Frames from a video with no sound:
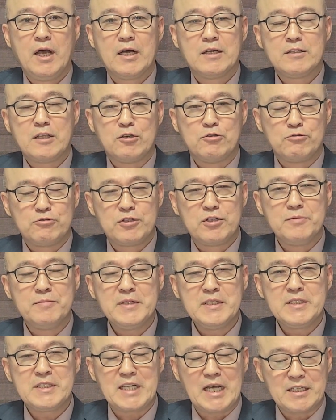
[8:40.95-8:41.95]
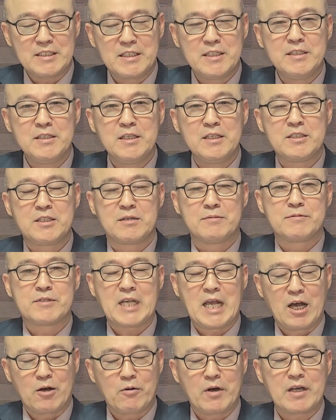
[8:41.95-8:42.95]
근데 유시민 자신이 지금
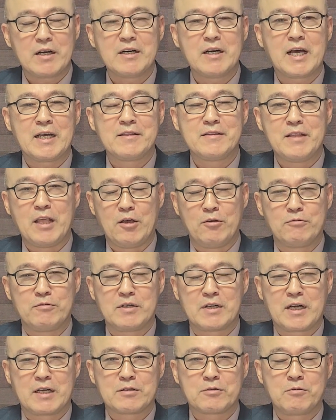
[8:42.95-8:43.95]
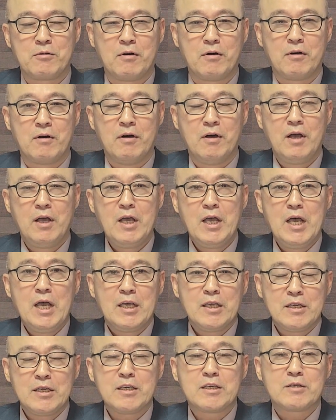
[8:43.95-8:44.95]
사과를 한 내용을 갖고
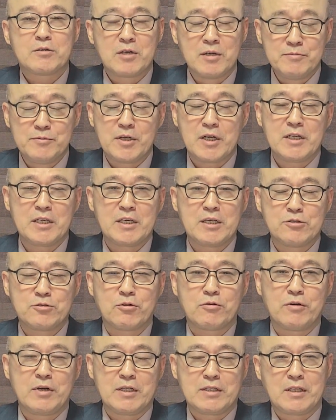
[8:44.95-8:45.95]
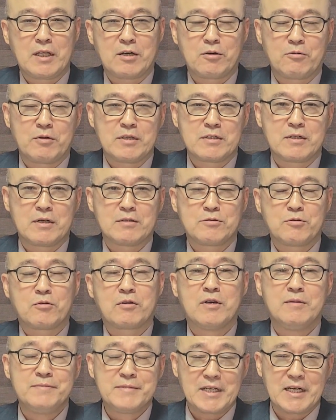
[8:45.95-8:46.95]
이 검찰이 기소를 했다고 해서 또
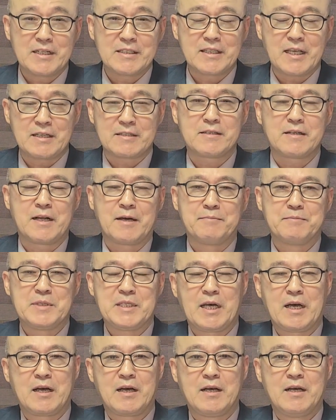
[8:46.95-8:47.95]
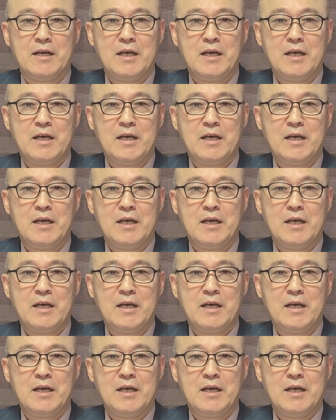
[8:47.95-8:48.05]
검찰 탓을 합니다.